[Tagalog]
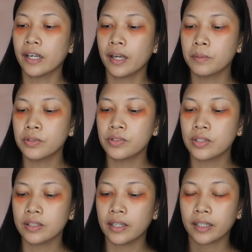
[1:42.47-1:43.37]
I'm
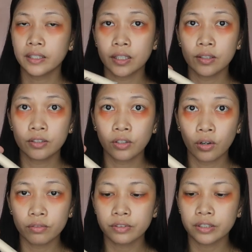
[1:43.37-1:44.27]
using the Kill
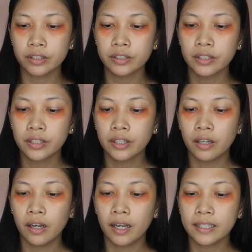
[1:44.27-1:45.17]
Cover
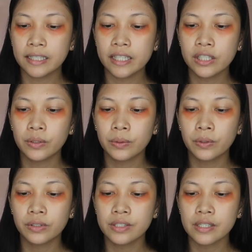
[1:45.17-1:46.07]
uh,
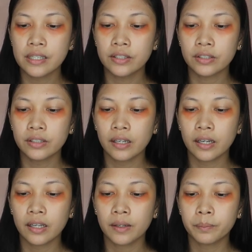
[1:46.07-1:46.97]
Clio Concealer,
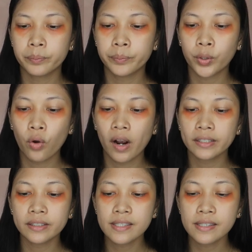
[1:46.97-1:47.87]
uh, Pro
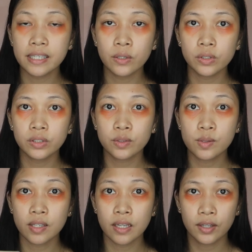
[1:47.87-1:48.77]
Artist Liquid
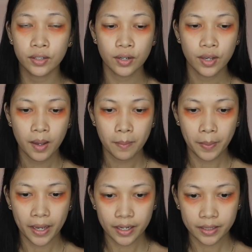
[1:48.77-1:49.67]
Concealer
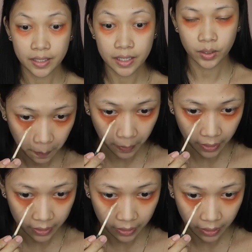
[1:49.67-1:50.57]
para di
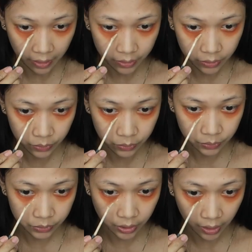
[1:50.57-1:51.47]
para
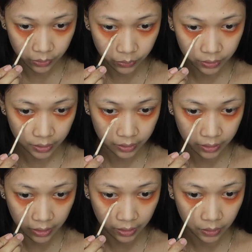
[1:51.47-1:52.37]
yung shadow na
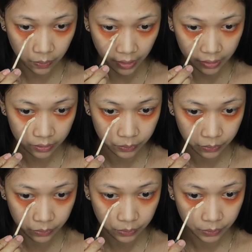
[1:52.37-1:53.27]
ginagawa
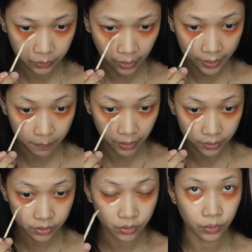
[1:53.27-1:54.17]
nung eye
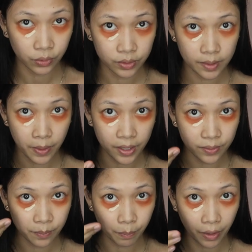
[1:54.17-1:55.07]
bags ko, 'di ba
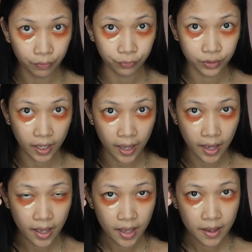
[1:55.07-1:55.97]
yung puff
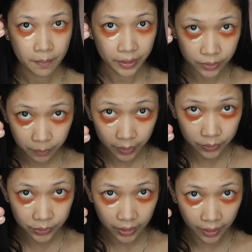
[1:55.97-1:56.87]
niya, pag
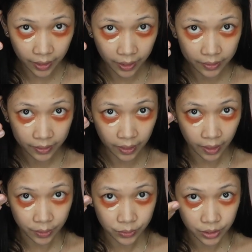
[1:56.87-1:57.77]
gumanon ka,
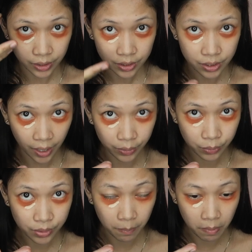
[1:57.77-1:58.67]
nagkakaroon siya ng
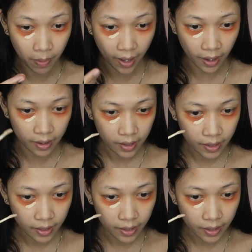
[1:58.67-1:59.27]
shadow sa baba.